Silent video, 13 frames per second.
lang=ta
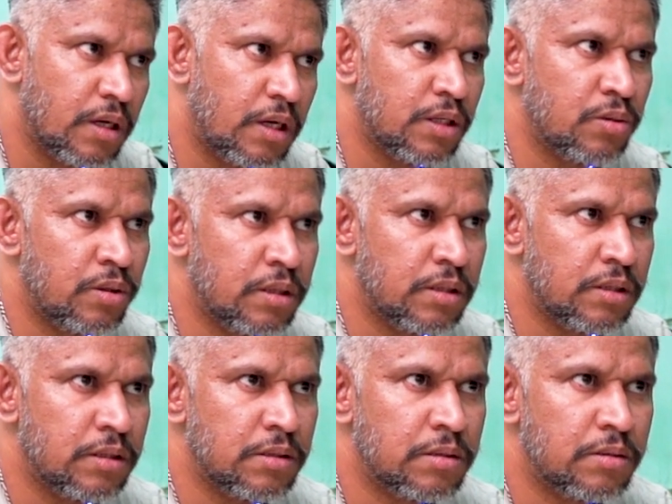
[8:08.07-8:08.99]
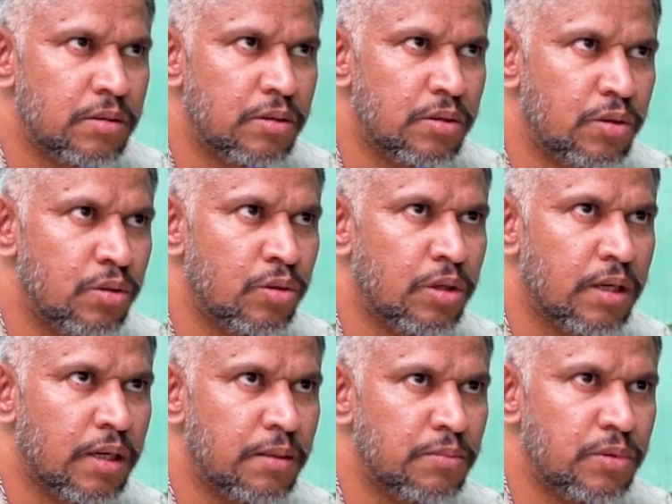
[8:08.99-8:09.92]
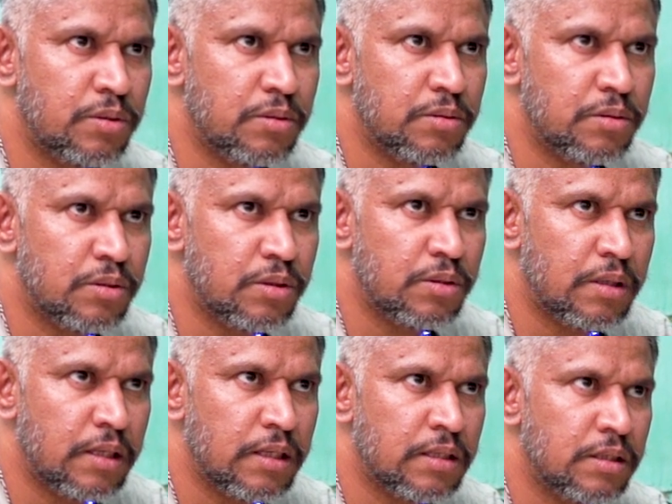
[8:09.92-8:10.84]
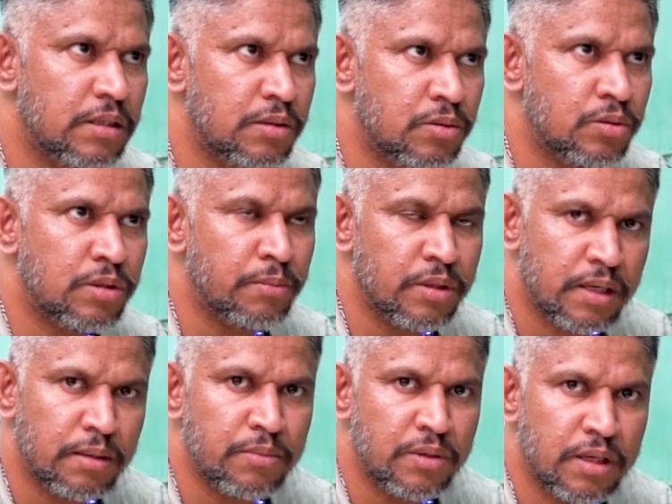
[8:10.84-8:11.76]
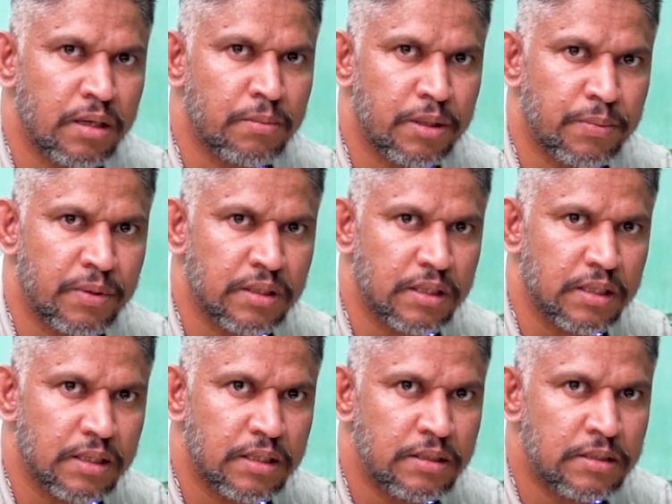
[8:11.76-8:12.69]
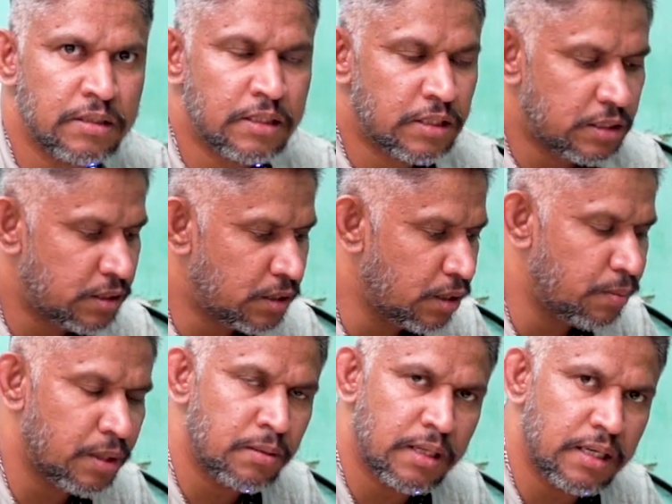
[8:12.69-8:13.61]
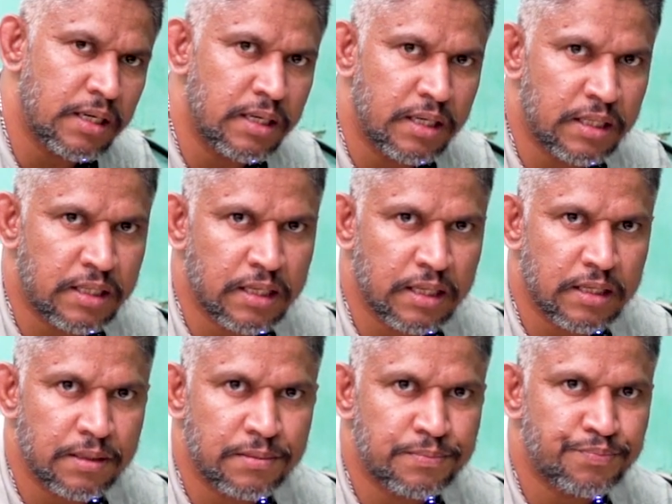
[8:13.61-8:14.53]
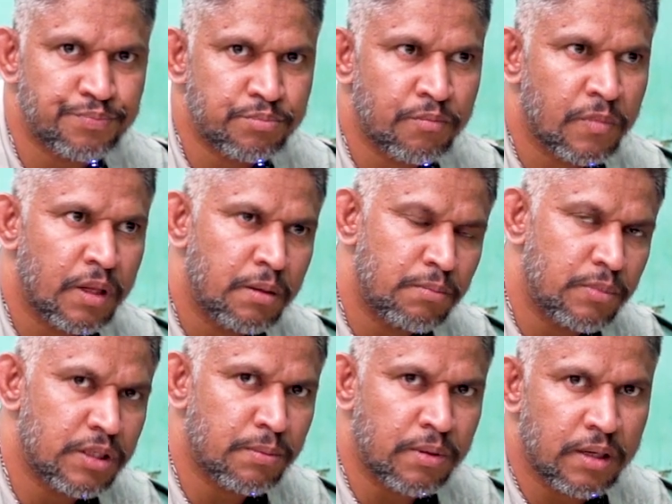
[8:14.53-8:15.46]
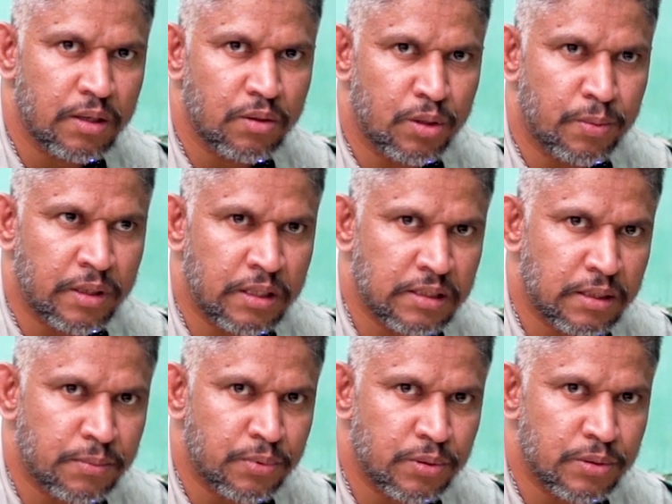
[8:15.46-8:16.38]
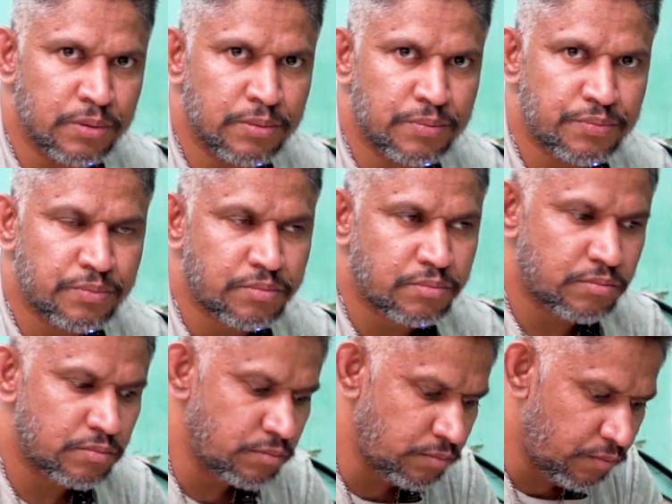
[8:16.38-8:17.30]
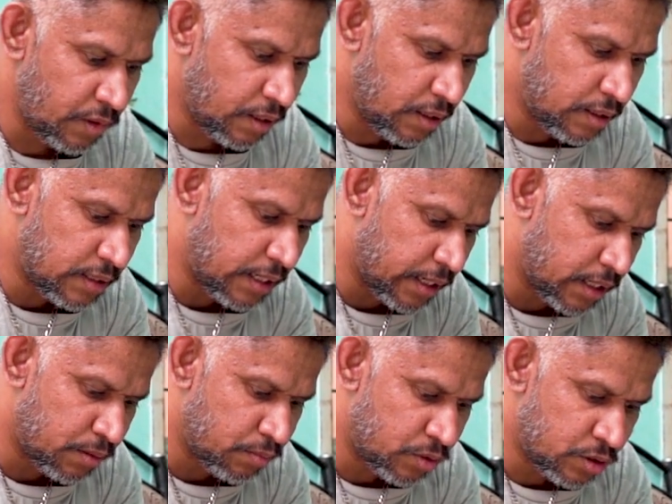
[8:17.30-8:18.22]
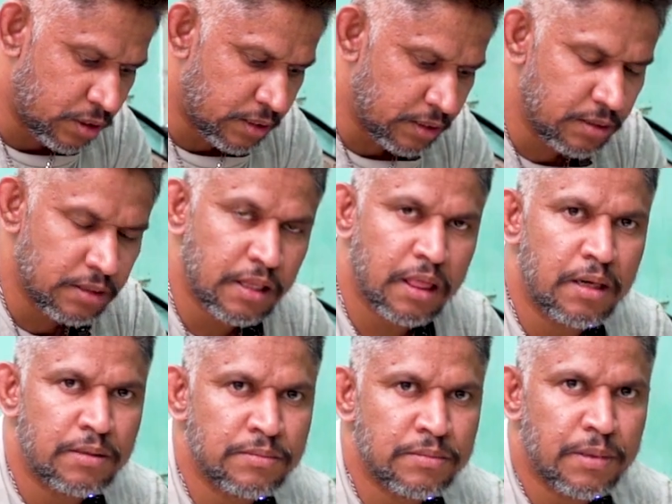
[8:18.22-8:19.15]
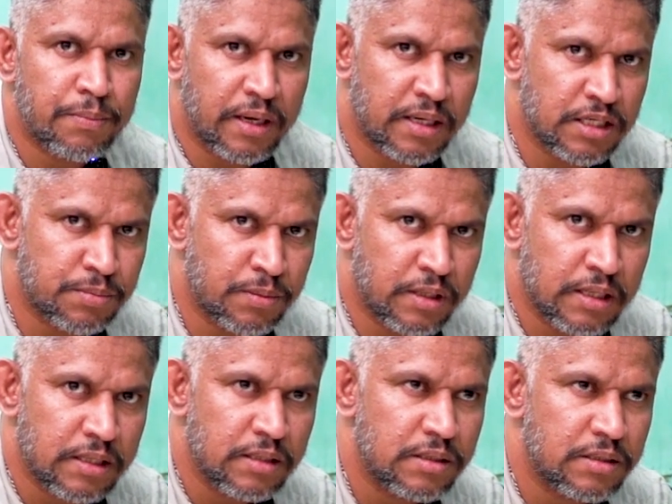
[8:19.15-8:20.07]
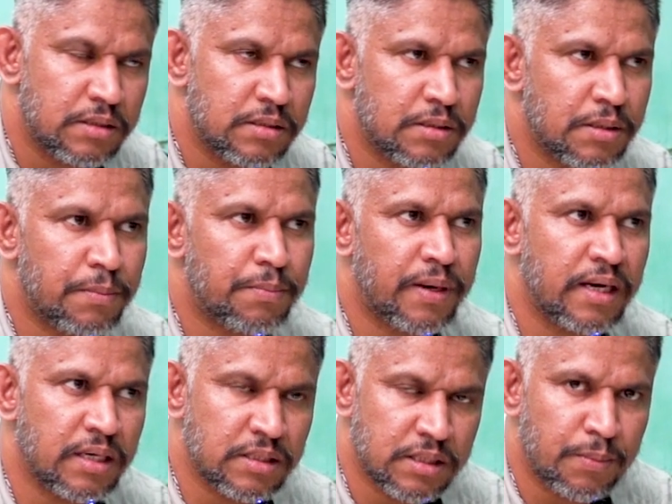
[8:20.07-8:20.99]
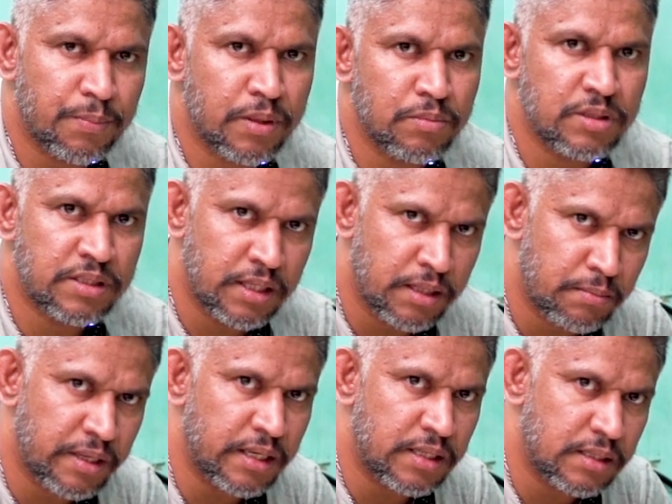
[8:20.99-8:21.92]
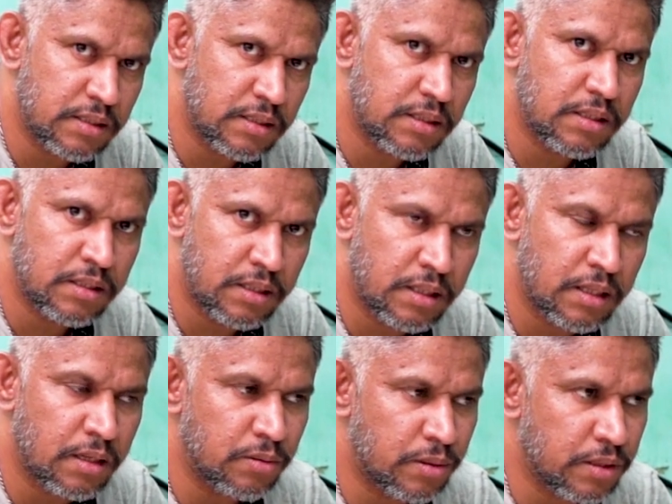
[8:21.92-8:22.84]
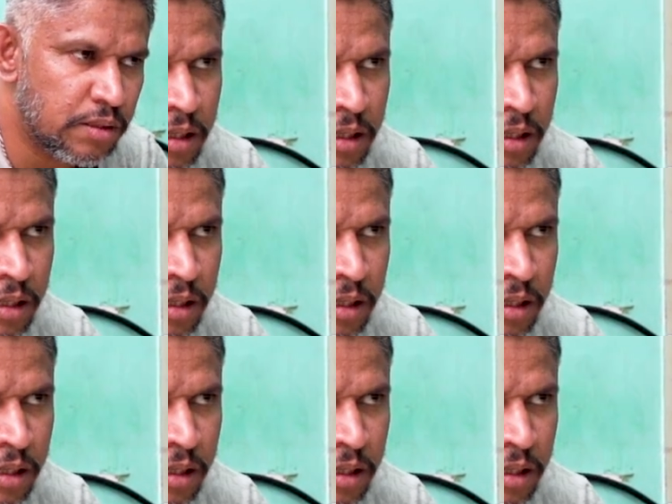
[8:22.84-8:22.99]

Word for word: அது ஒரு நூறு கிராம்லேருந்து நூற்றம்பது கிராம் இருக்கிற மாதிரி பார்த்துங்க சிறு பழம்னா ரெண்டு எடுத்துங்க மற்ற பழம்னா ஒரு பழம் எடுத்தால் போதும் இந்த டயட் முடிச்சுட்டு ப்ராக்டிஸ் பண்ணுங்கள் ப்ராக்டிஸ்க்கு அப்புறமும் சேம் டயட் இதே அளவுக்கு